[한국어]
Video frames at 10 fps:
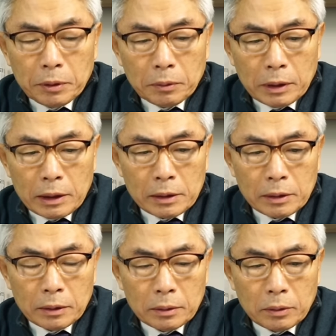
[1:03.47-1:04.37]

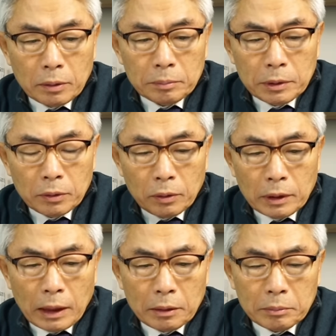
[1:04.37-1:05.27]
비롯해서 또
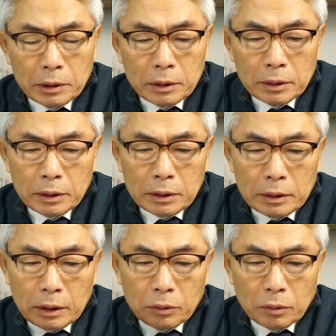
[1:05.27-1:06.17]
민노당 뭐 여러
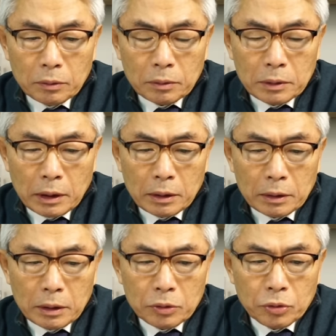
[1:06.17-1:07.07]
이제 노동
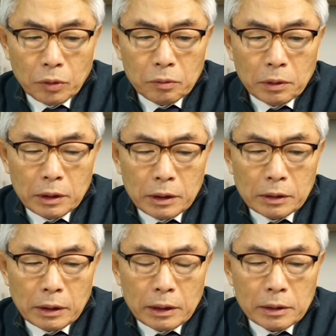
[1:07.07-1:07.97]
세력들이
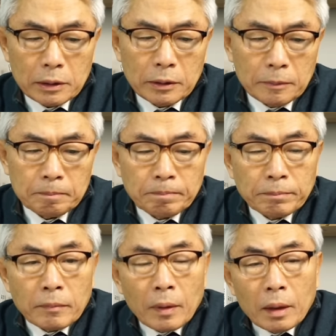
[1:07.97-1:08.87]
총궐기를 해서
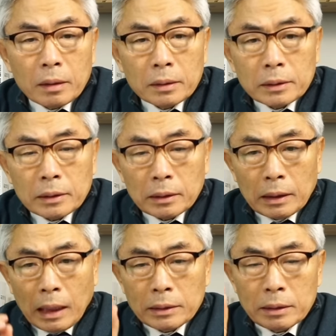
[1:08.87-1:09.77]
그
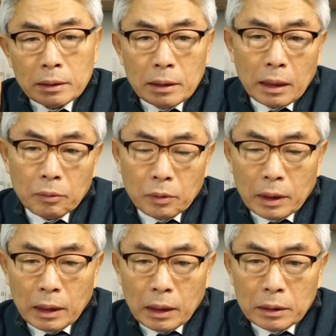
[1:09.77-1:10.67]
그런 안전
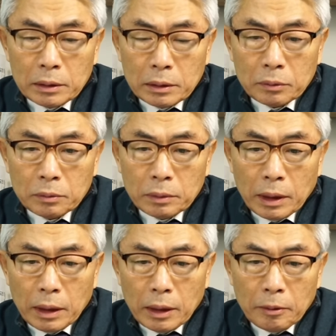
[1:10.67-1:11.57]
사고가 날
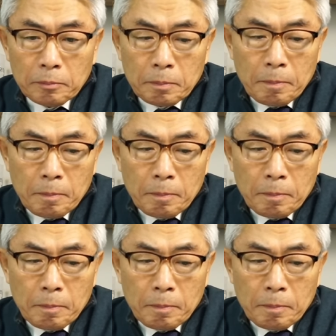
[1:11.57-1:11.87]
경우에